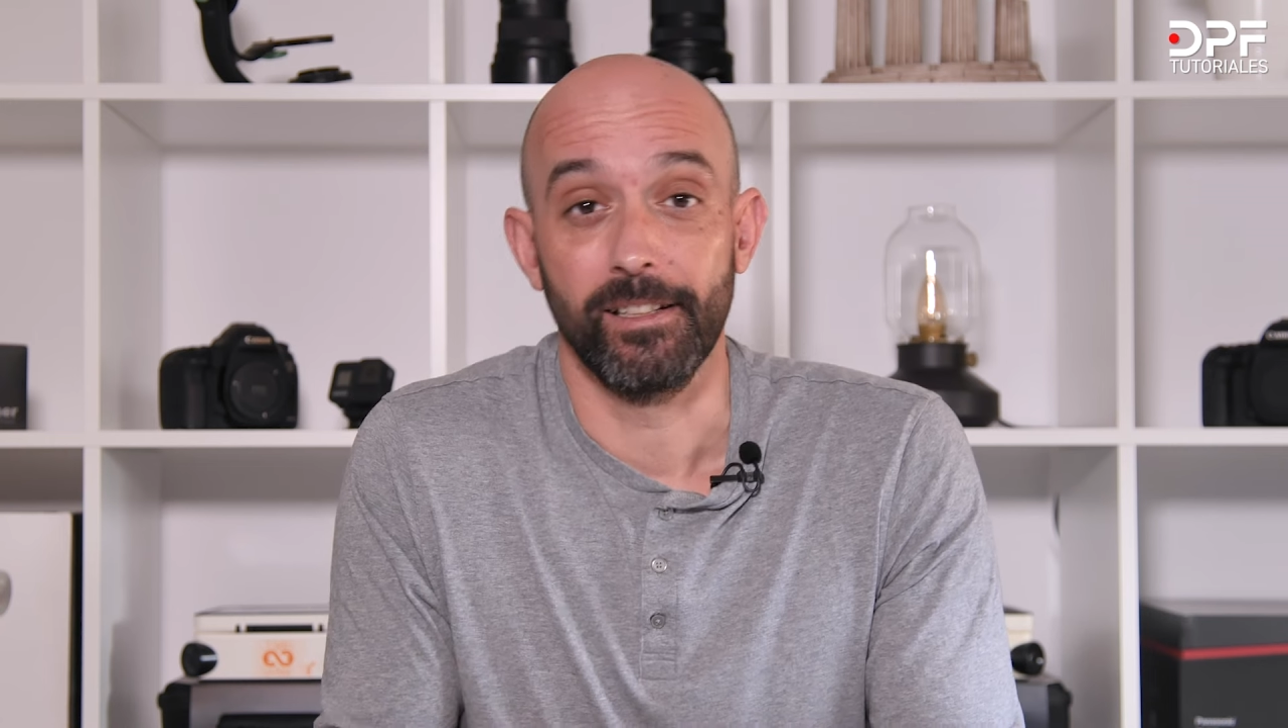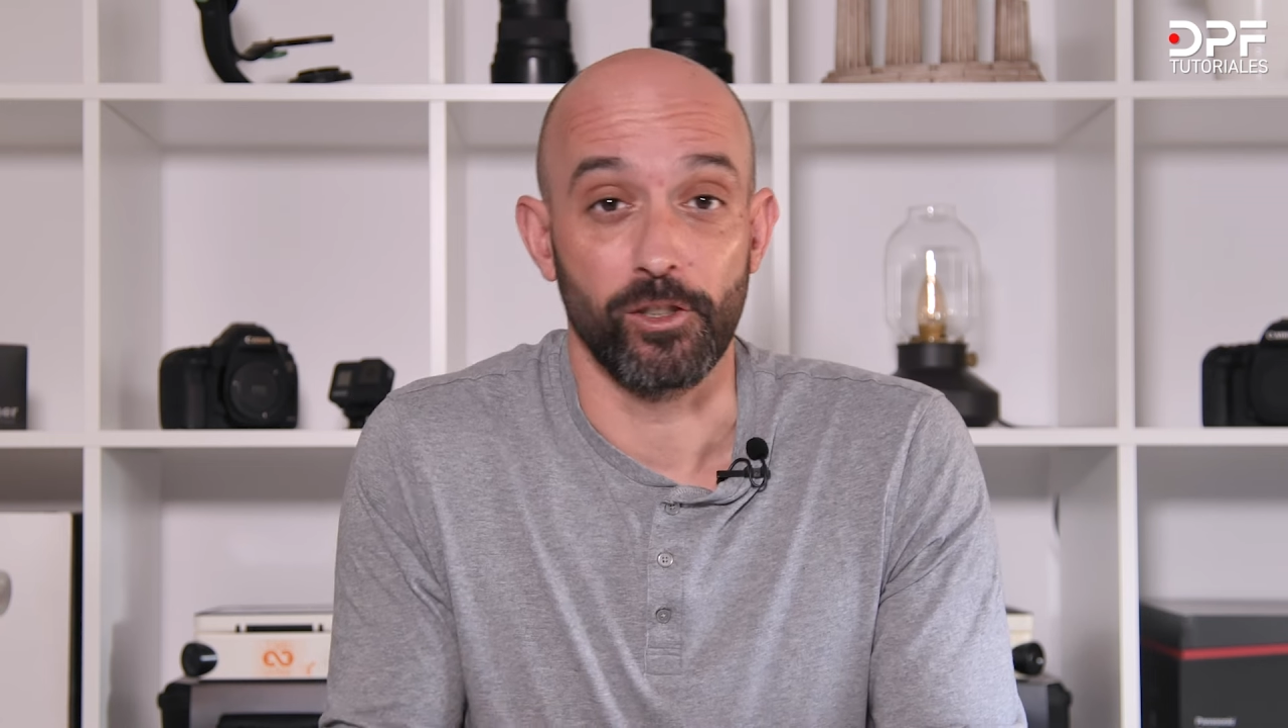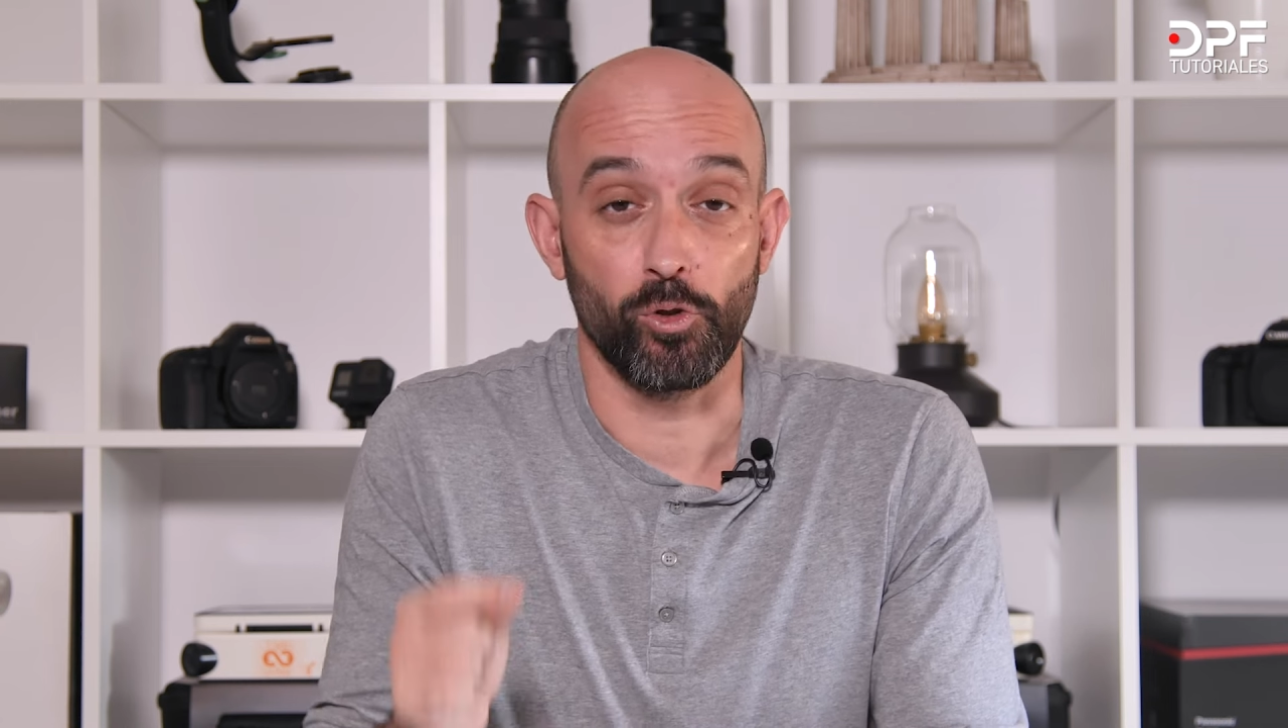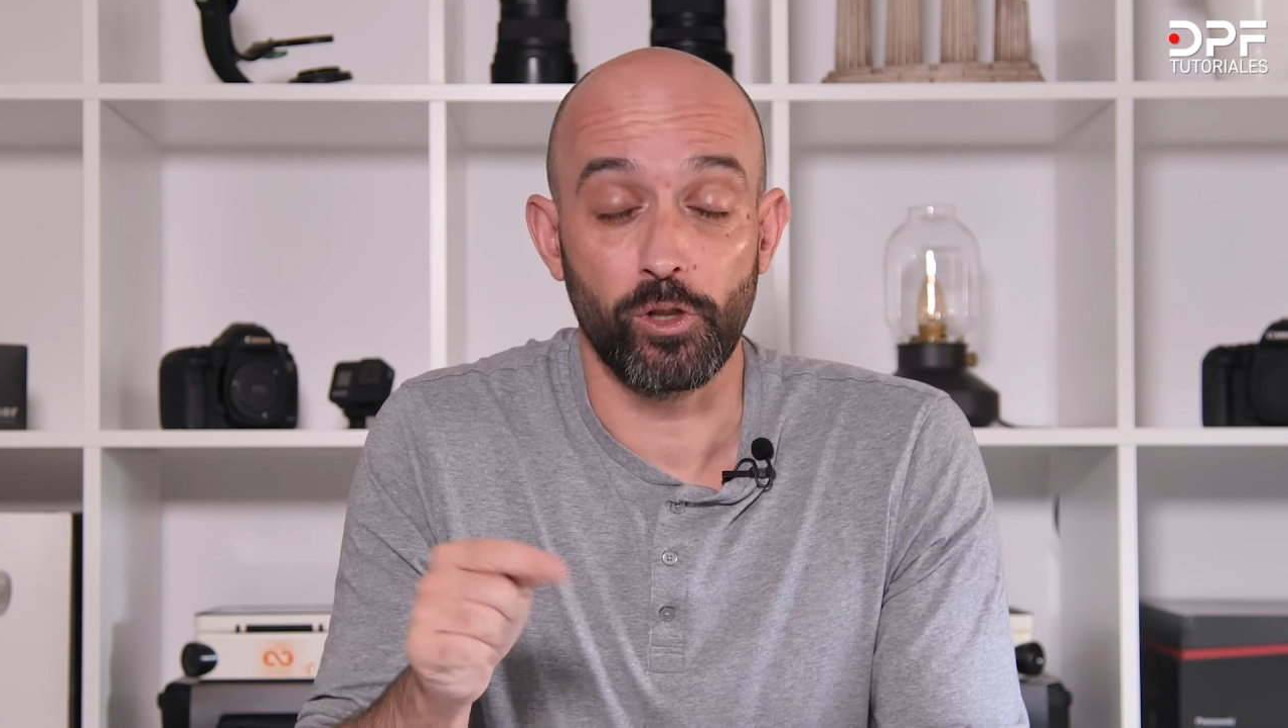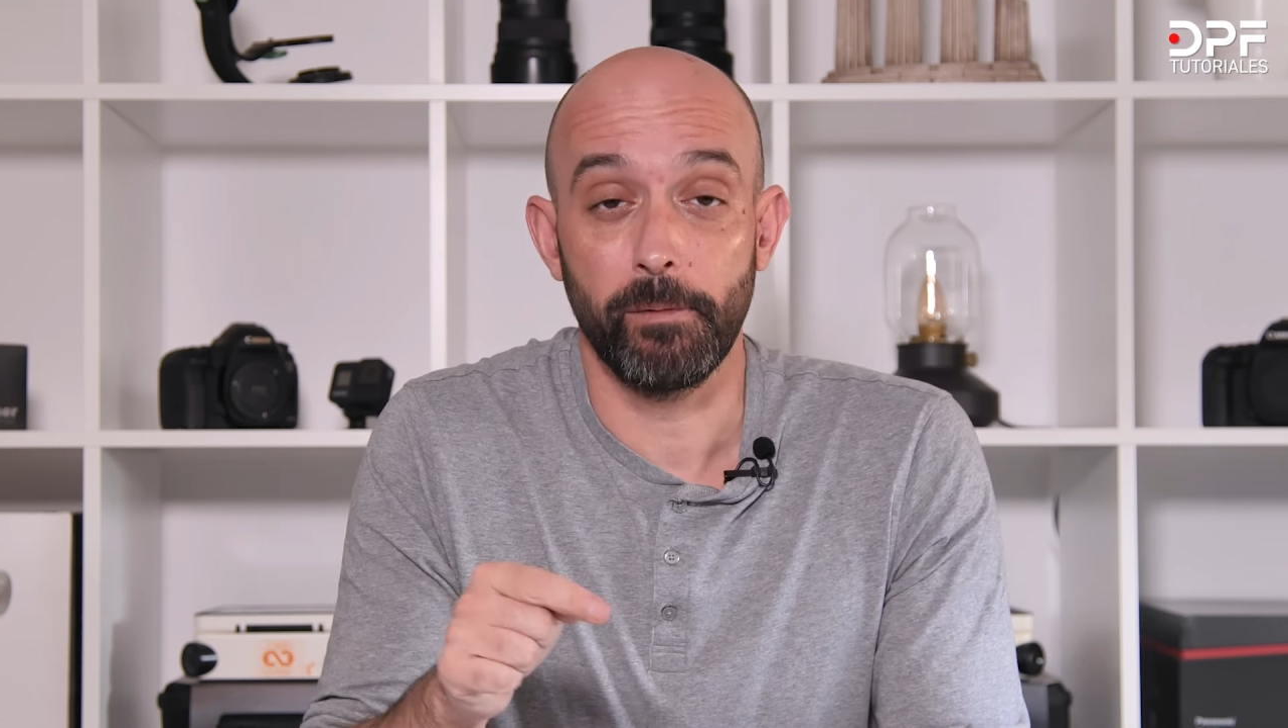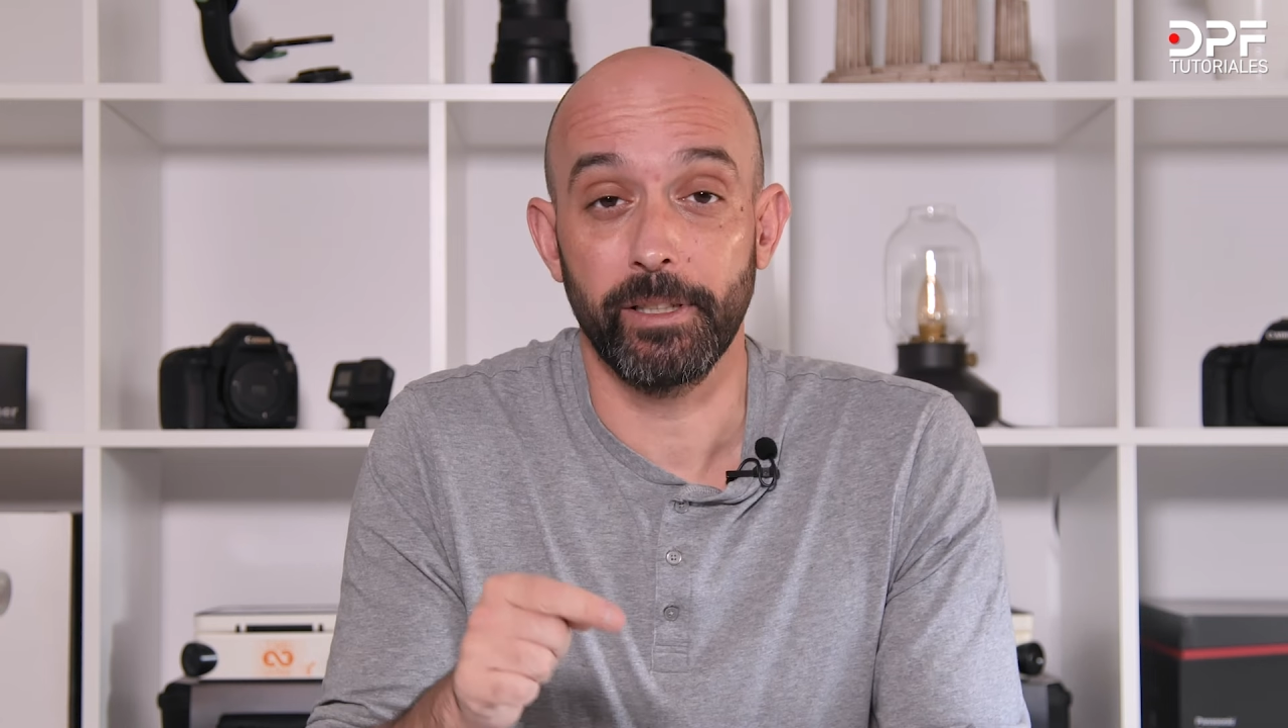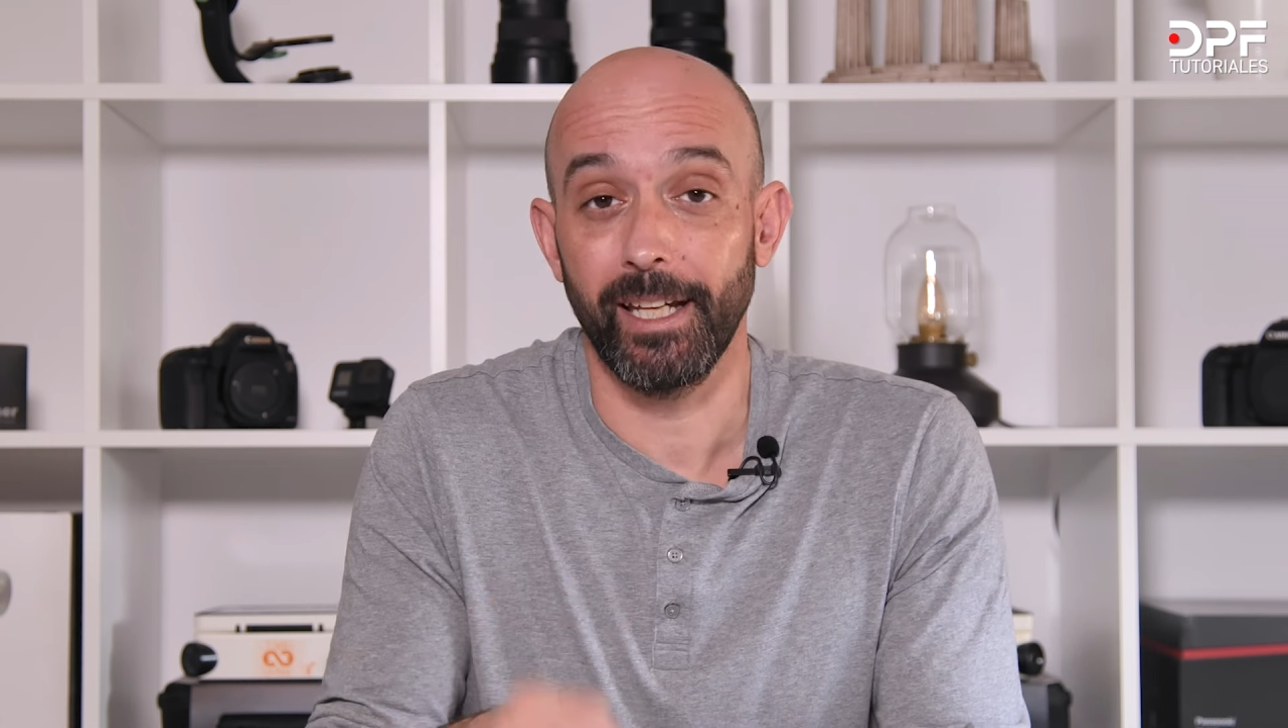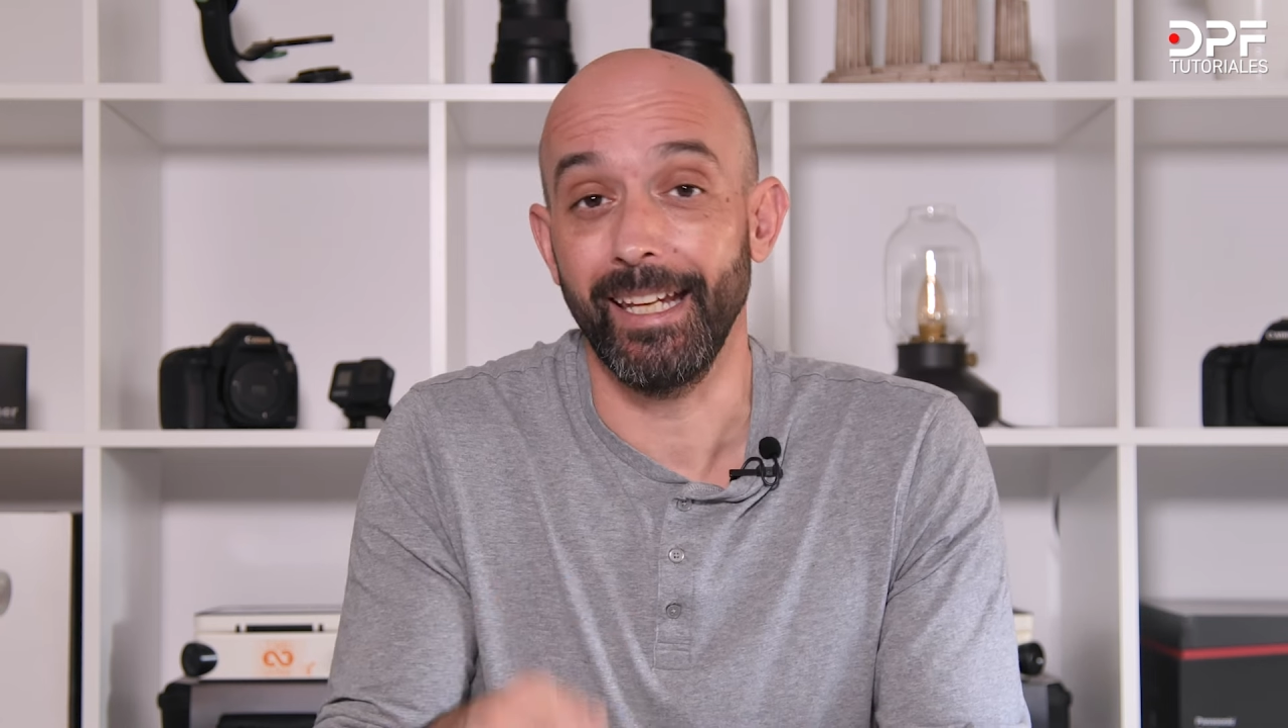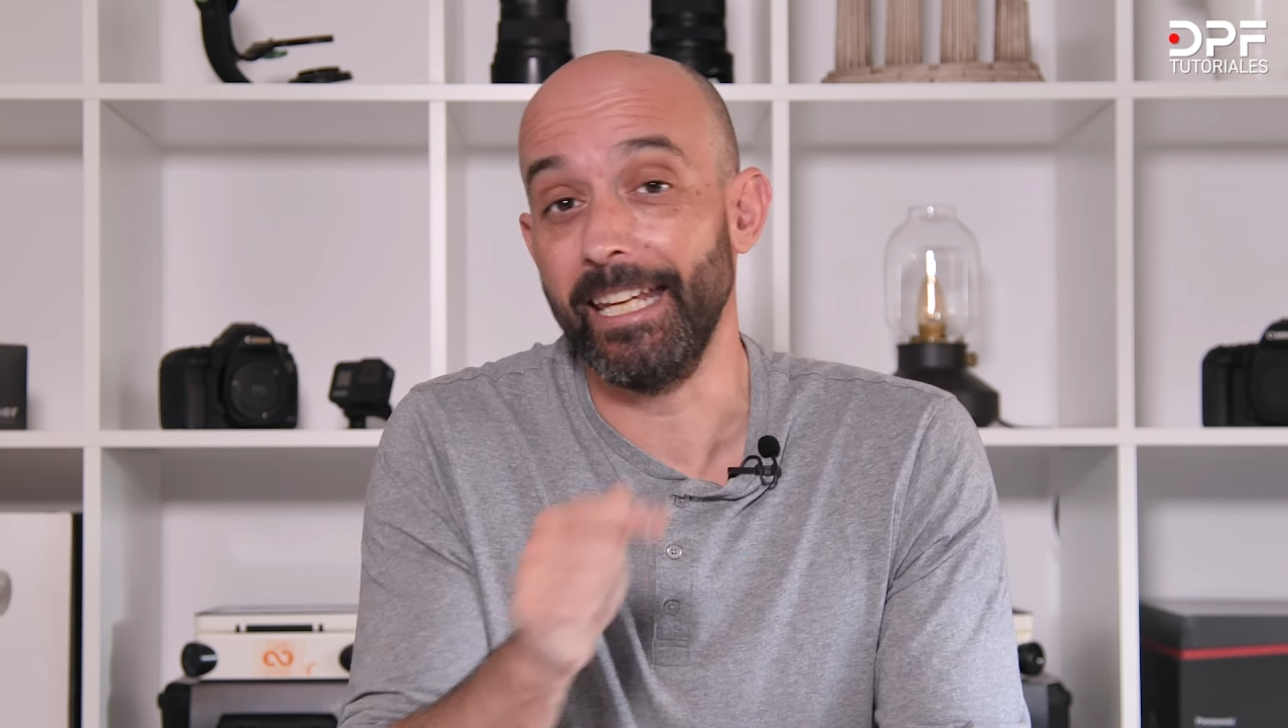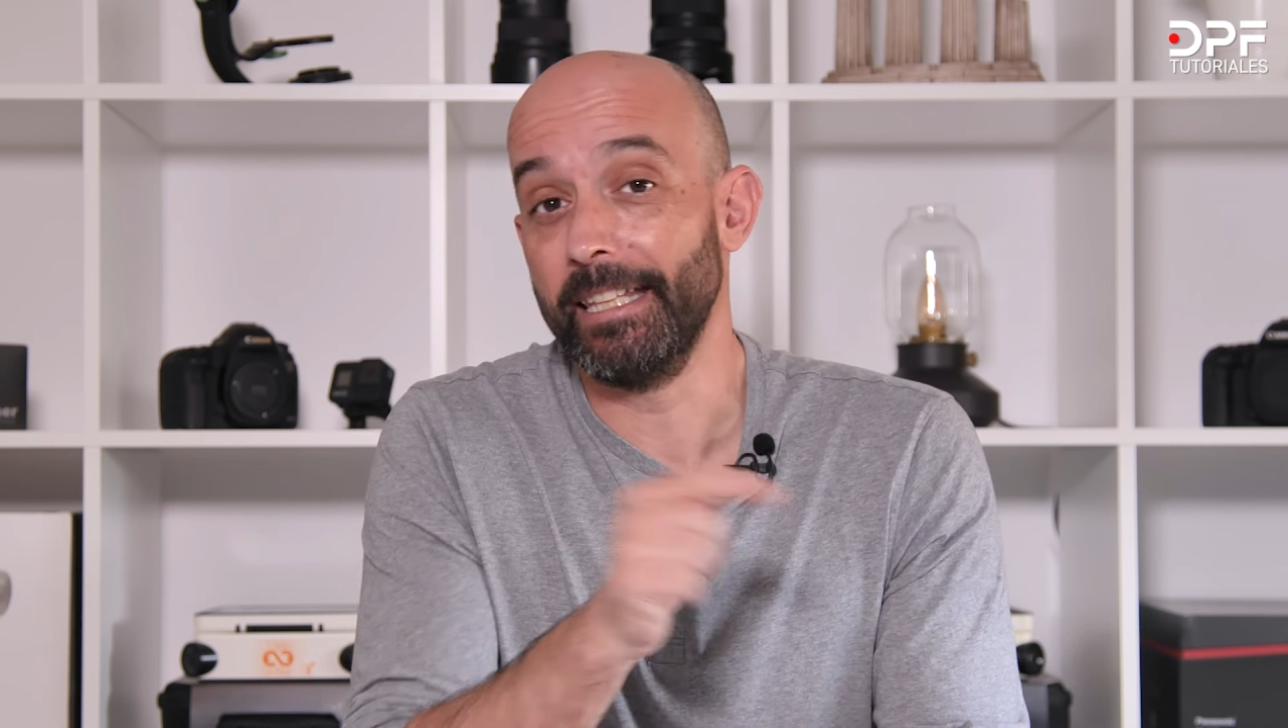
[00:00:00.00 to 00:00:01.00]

suscríbete